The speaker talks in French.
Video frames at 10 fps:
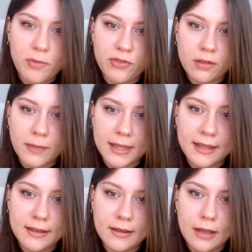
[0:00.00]
on va pouvoir se
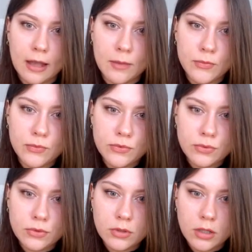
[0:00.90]
marier.
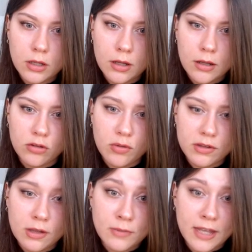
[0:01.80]
Amour.
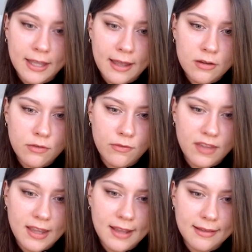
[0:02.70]
Demander un mariage,
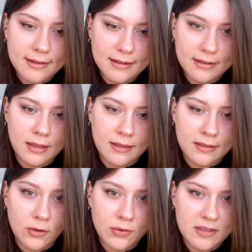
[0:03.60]
vite.
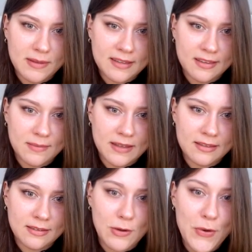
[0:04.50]
Excellent, ça va, ça passe.